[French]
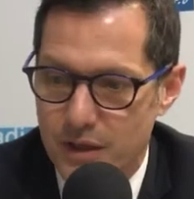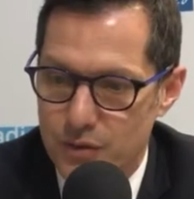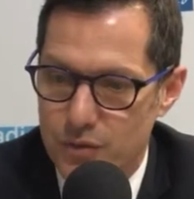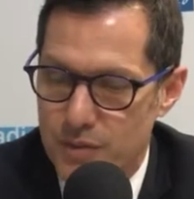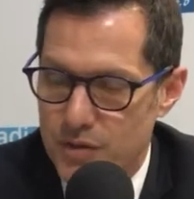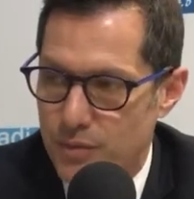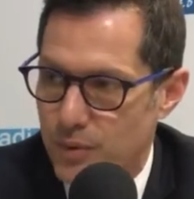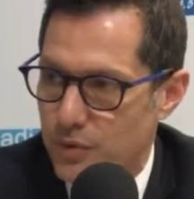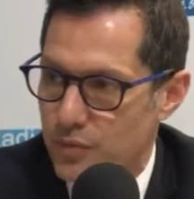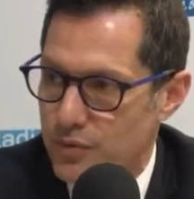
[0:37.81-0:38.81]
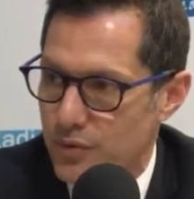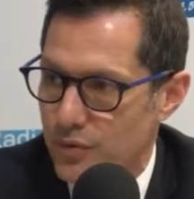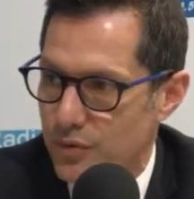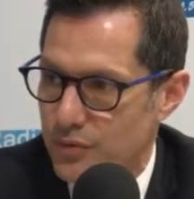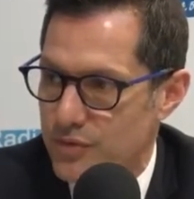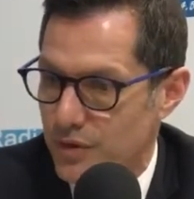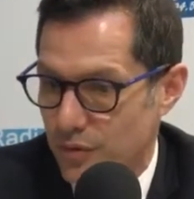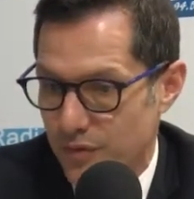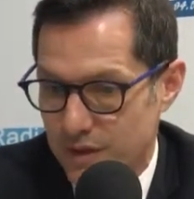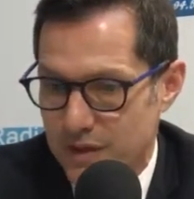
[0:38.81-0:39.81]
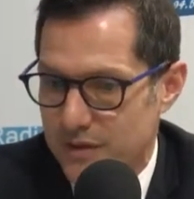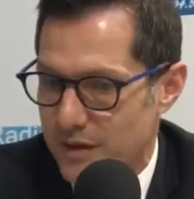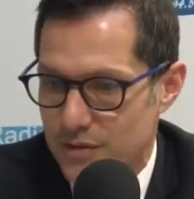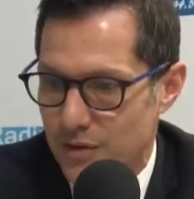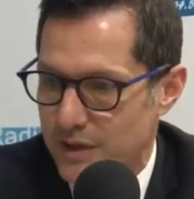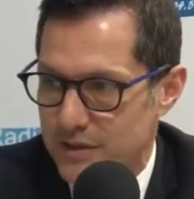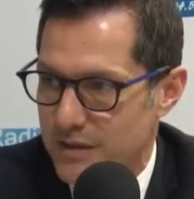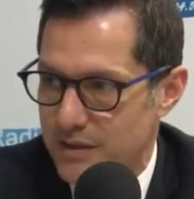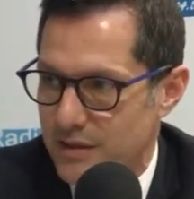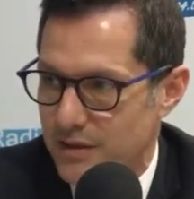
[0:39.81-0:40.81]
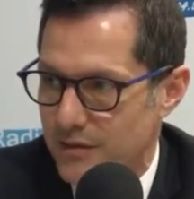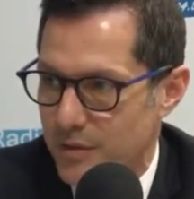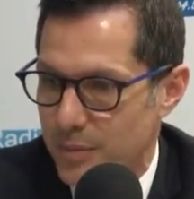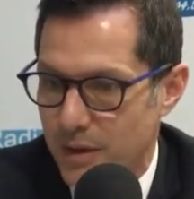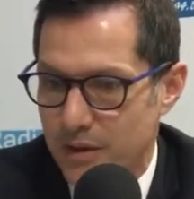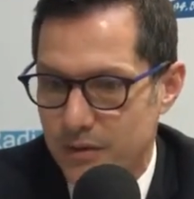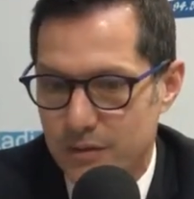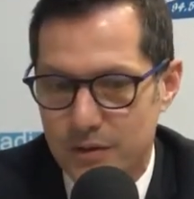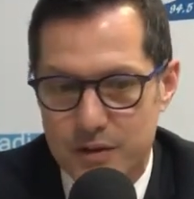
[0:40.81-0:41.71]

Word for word: d'une maison pour tous euh, du centre-ville, qui était le seul quartier qui n'en avait pas, euh,